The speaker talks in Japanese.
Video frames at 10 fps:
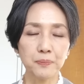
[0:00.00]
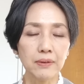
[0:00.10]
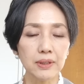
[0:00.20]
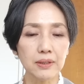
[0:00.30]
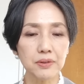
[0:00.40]

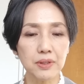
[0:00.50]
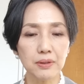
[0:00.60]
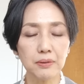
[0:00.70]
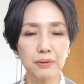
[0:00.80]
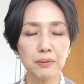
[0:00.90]
私
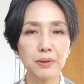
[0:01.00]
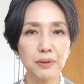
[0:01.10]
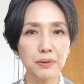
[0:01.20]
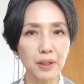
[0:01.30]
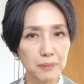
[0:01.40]
のあ
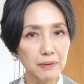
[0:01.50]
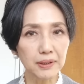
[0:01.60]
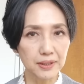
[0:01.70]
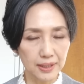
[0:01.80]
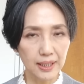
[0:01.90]
の髪は
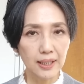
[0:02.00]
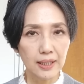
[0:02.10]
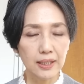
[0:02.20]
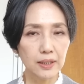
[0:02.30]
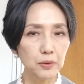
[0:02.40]
ですね
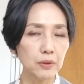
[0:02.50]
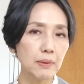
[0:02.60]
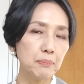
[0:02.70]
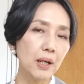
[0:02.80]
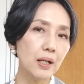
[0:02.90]
えこれは
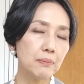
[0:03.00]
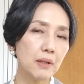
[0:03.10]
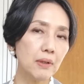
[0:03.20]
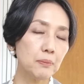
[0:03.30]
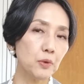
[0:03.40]
パーマ
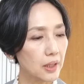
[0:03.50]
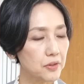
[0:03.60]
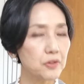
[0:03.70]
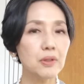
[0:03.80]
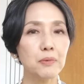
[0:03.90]
はもう何
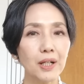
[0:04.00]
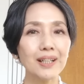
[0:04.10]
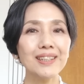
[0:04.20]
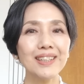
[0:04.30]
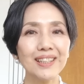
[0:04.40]
十年もか
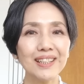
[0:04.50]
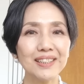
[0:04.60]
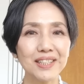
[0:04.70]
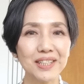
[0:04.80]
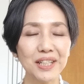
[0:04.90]
けてない
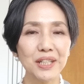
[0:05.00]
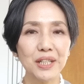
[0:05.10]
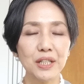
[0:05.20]
ですね